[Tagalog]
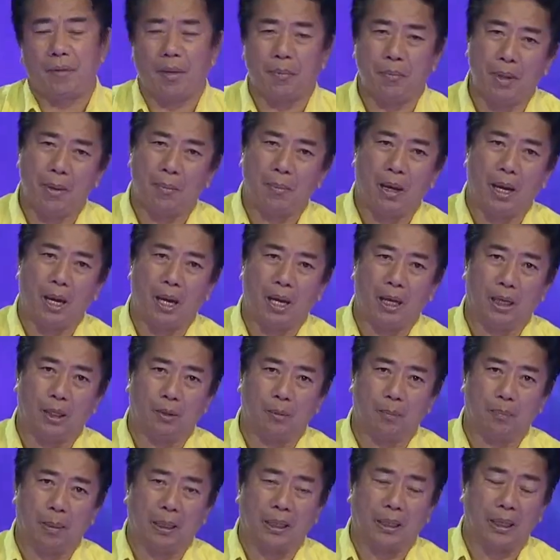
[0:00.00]
may
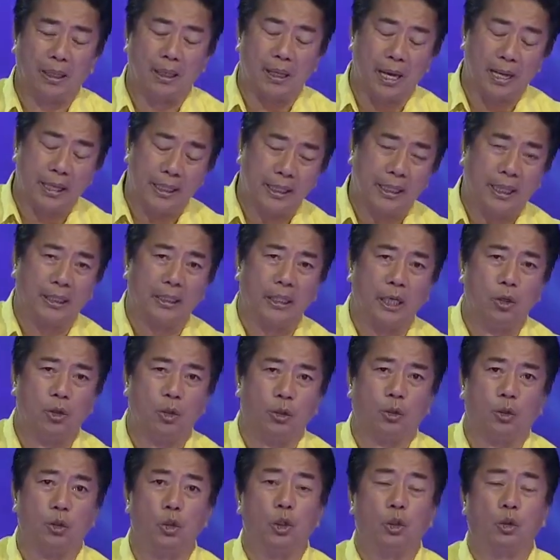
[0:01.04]
mga pagyayaring ganyan, no,
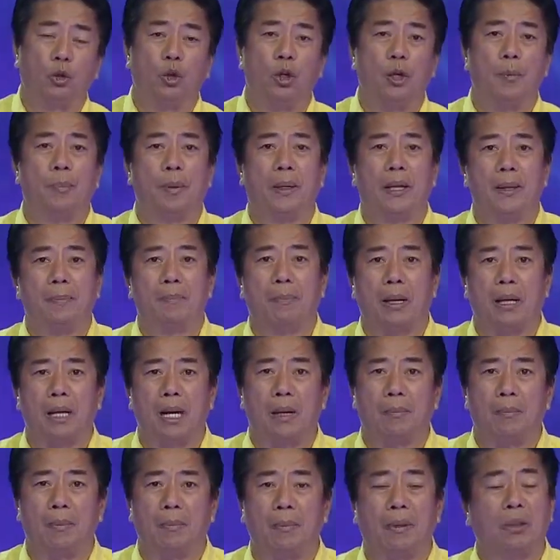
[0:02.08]
ituloy-tuloy pa rin para
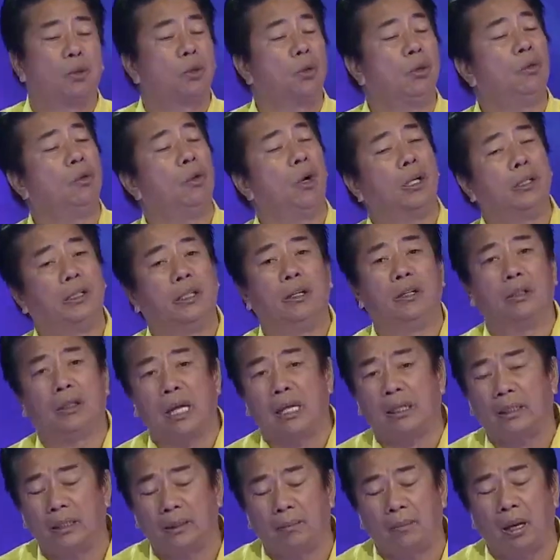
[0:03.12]
naman matulungan din
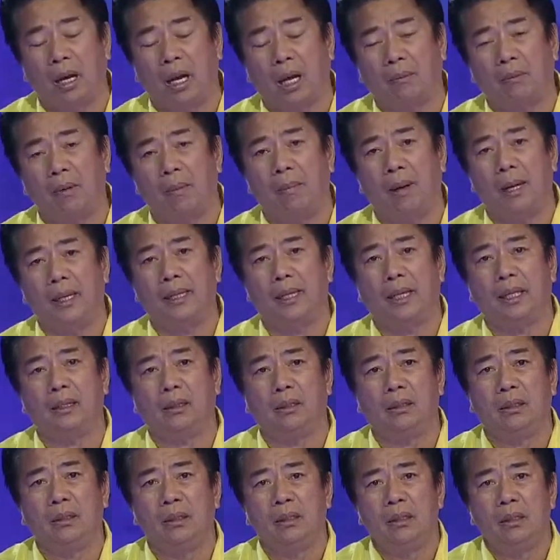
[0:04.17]
nating mga kababayan.
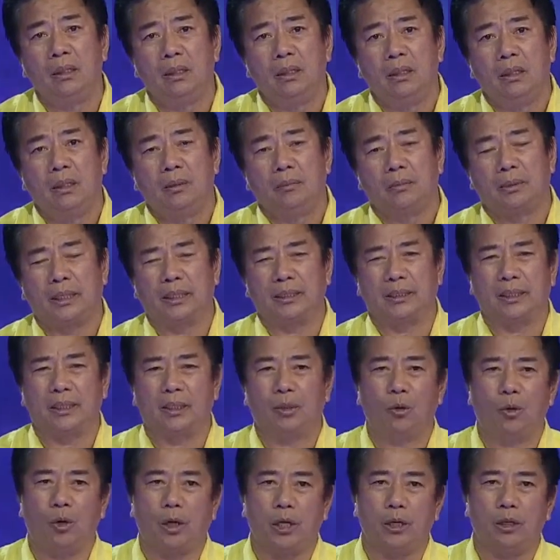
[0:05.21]
Sensya na
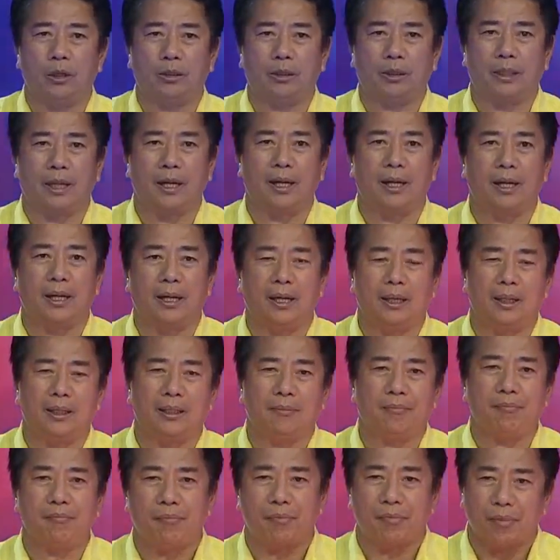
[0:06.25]
kayo at uh,
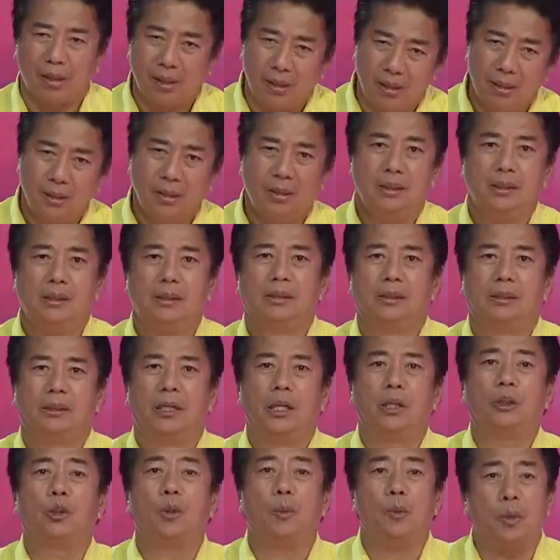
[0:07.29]

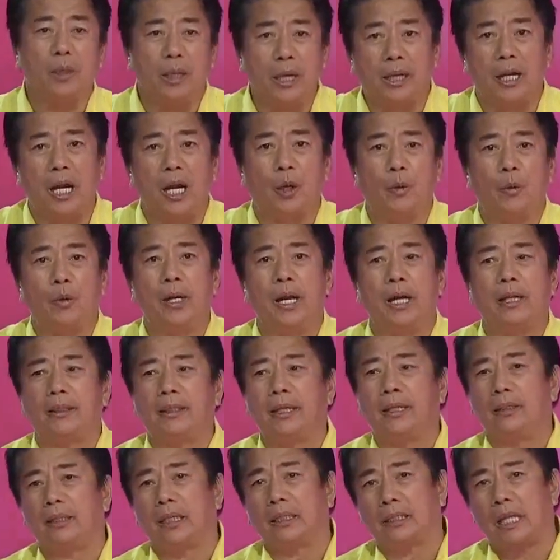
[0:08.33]
ganito muna ang gagawin
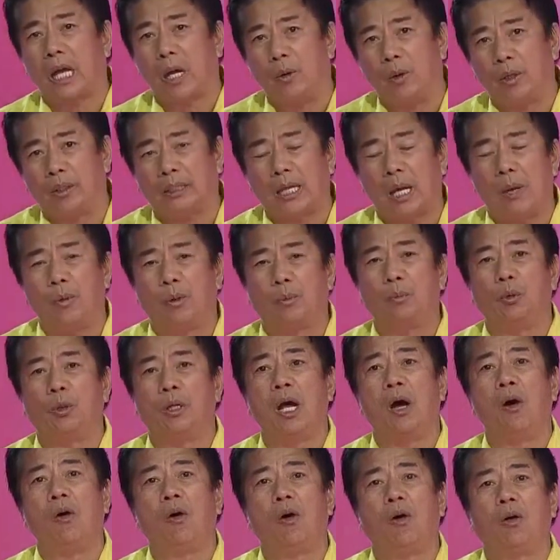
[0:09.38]
natin. Tatawag-tawag muna
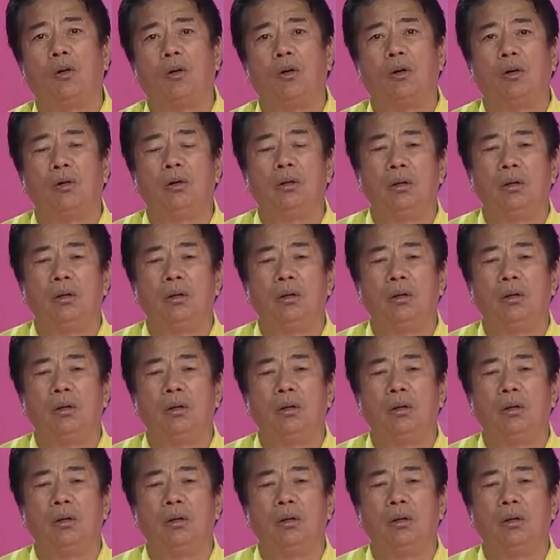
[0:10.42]
ho ako.